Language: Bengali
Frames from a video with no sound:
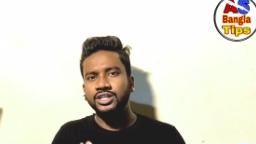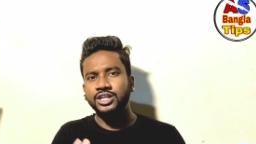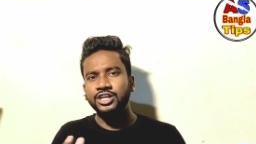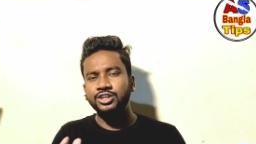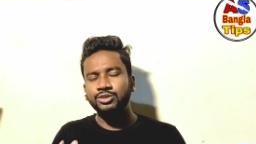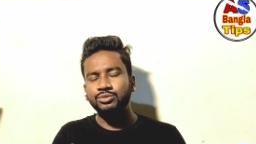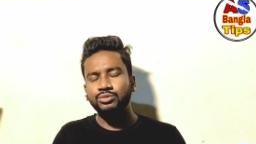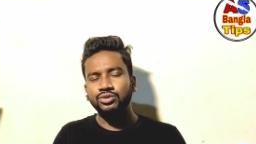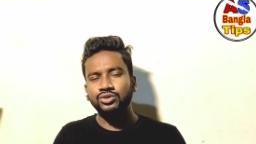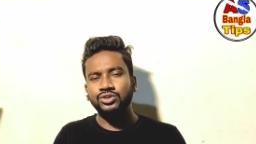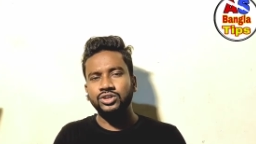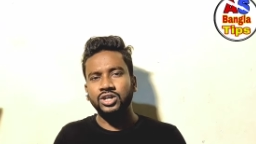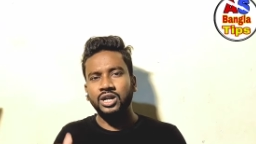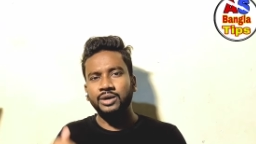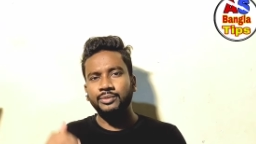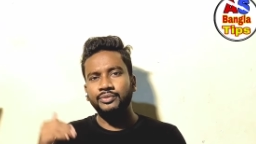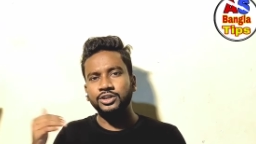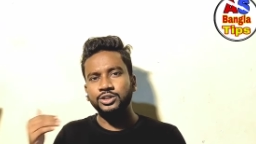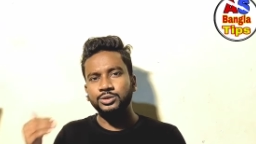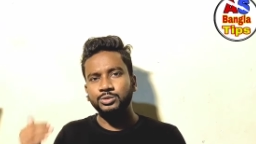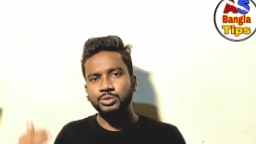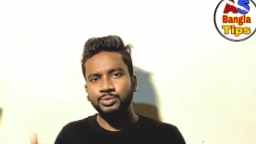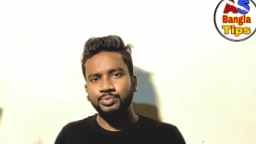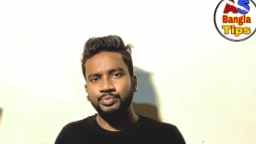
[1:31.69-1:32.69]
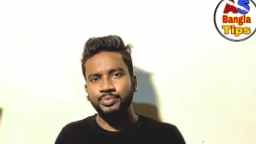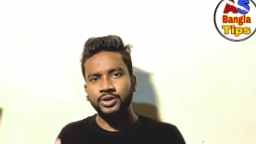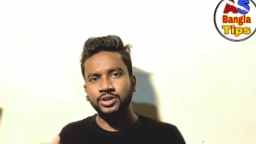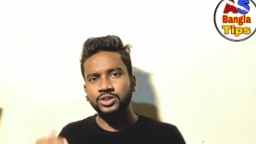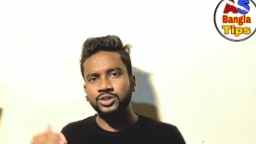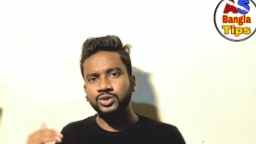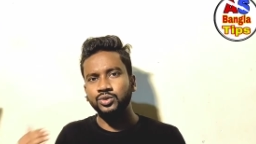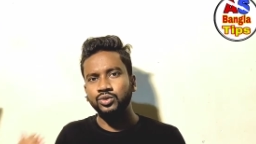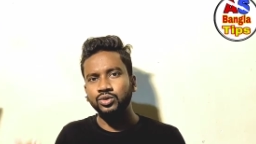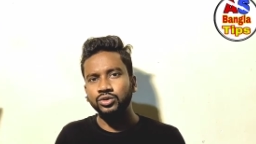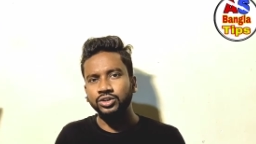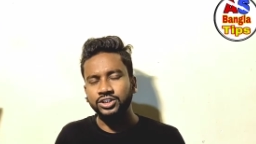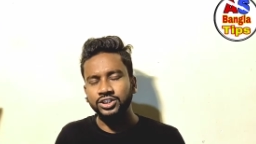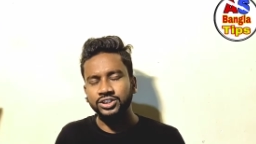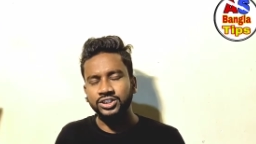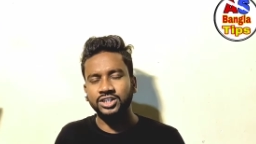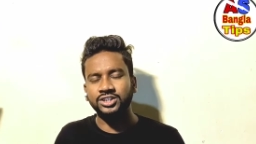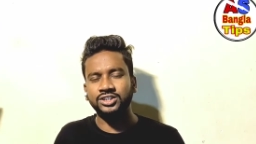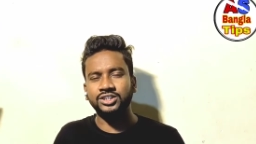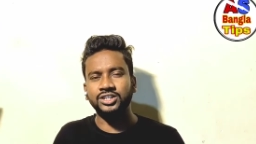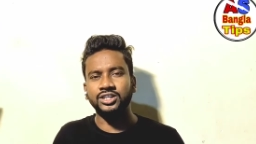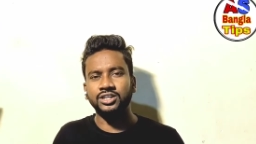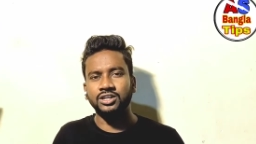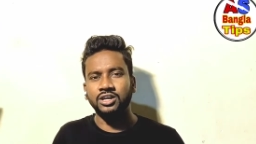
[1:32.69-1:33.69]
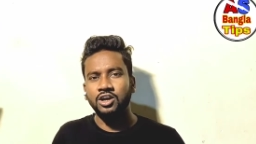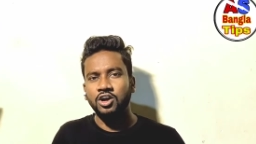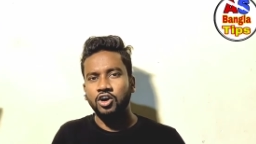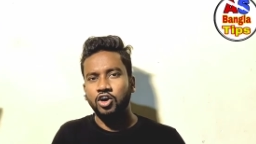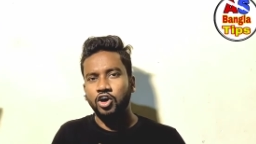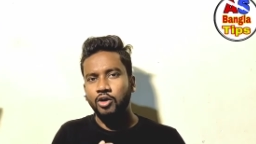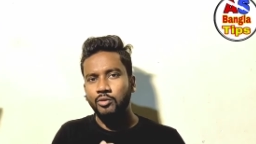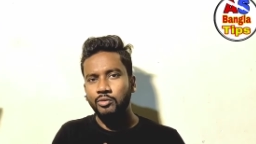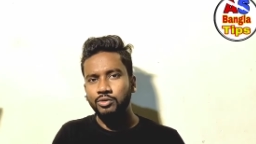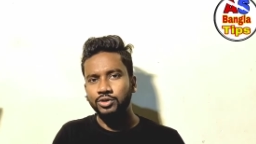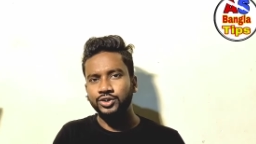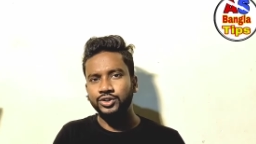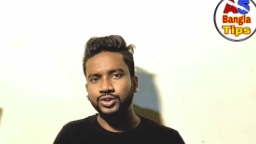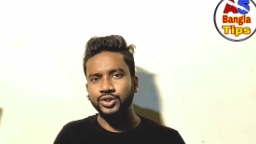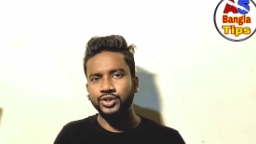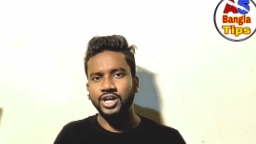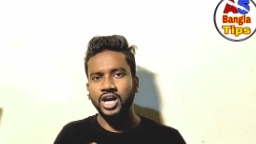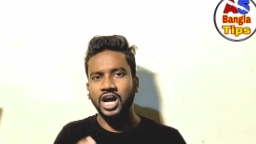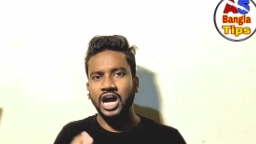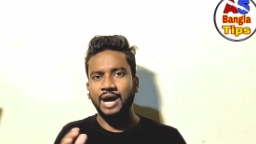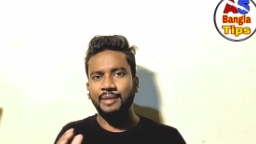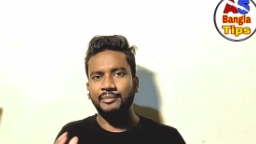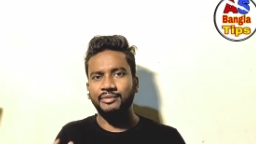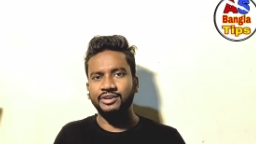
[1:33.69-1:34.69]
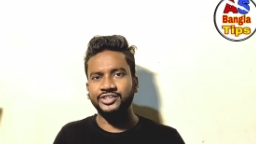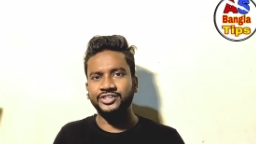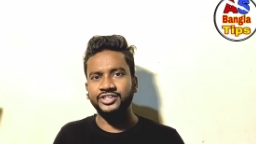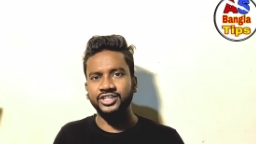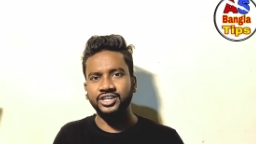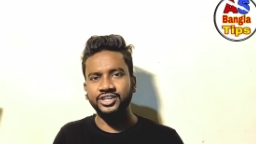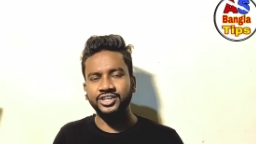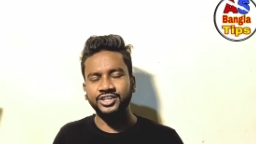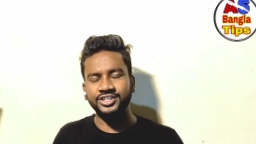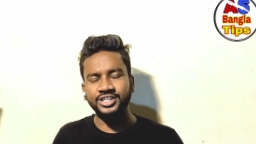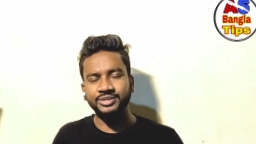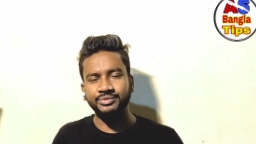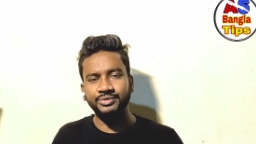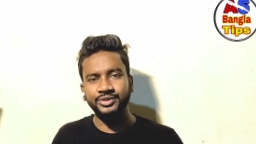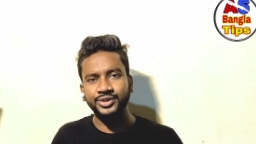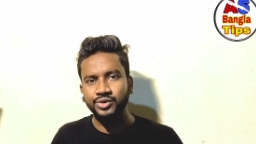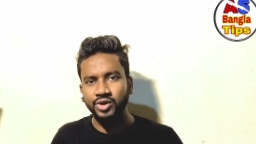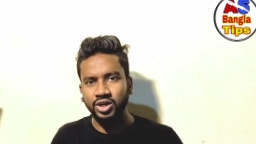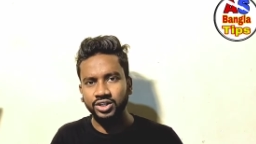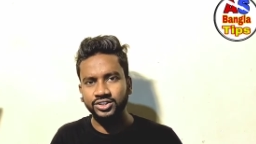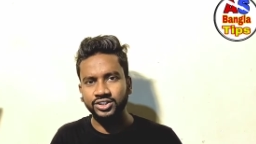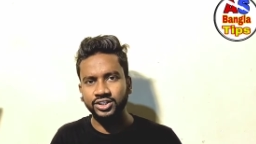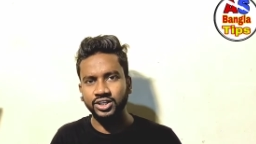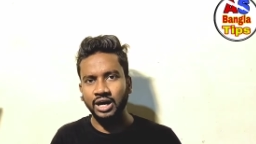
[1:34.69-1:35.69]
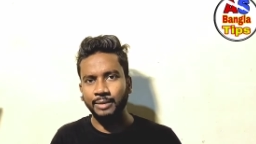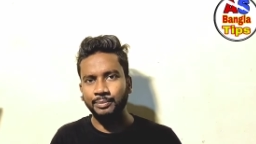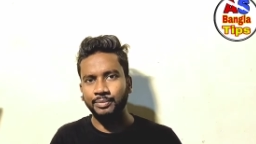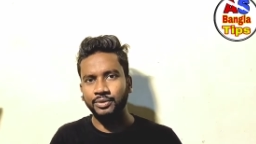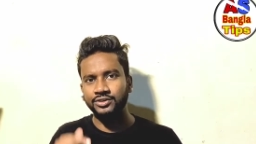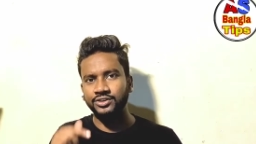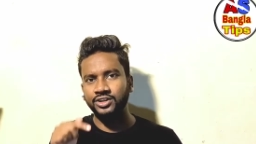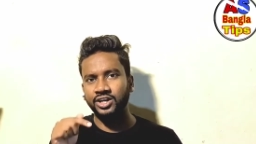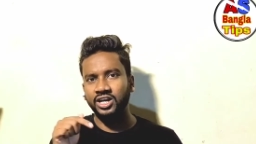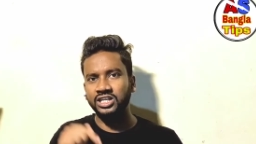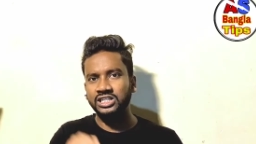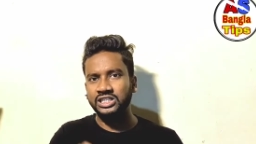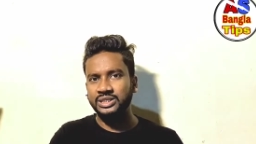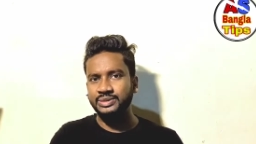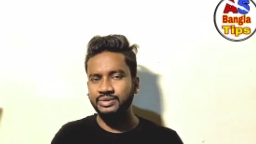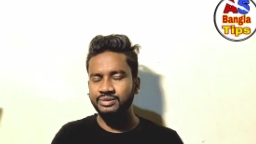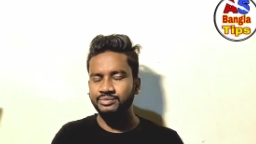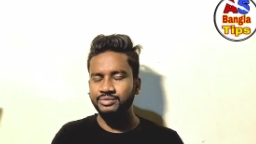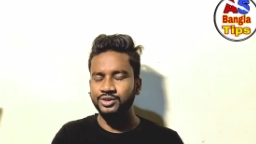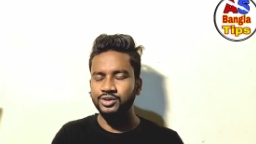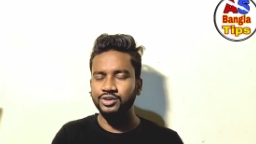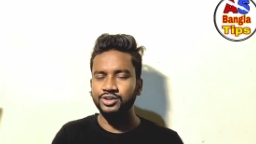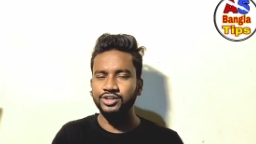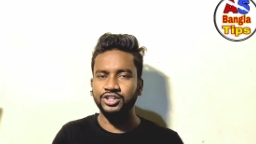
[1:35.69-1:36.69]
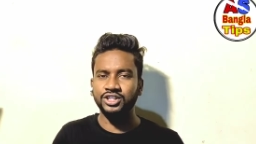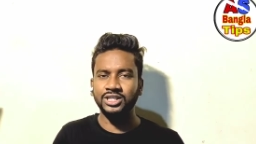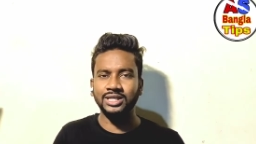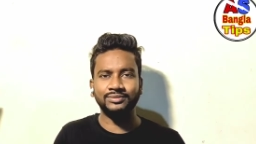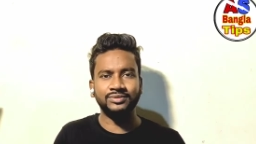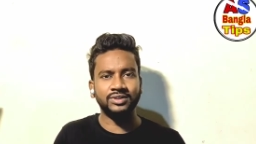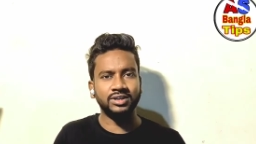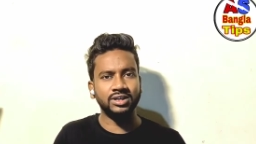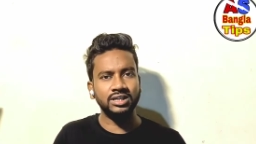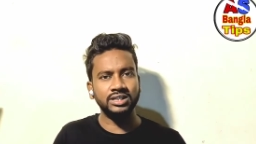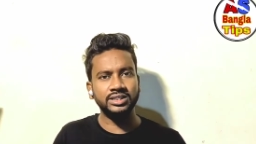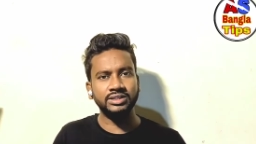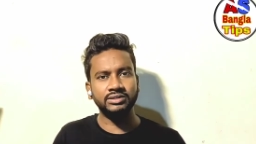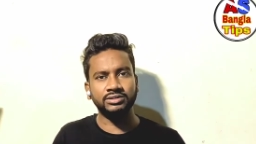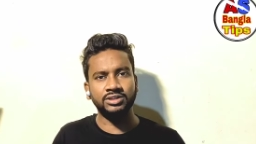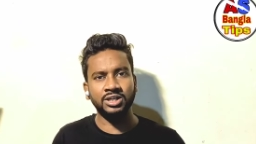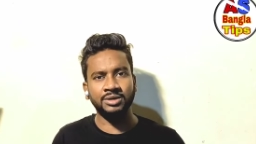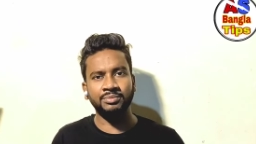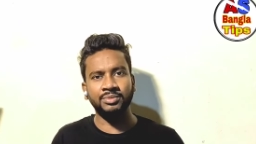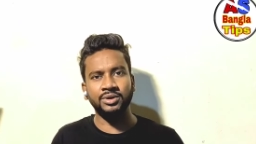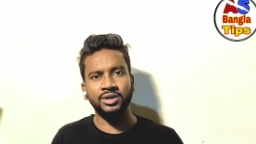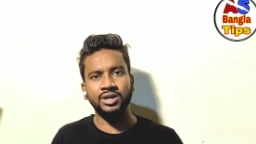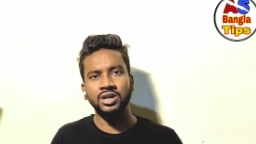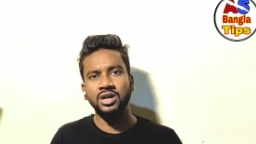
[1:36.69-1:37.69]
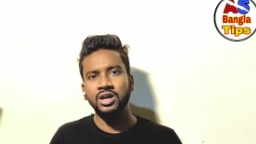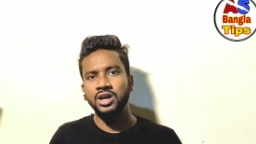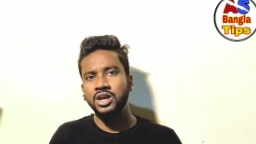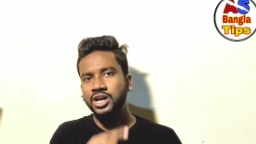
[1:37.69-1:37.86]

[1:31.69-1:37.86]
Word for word: কিন্তু যারা ফেসবুক পেজ খুলতে চাচ্ছেন অবশ্যই আমার চ্যানেলে একটি ভিডিও আছে আপনারা দেখে আসতে পারেন ভিডিও ডিসক্রিপশনে লিঙ্ক দেওয়া থাকবে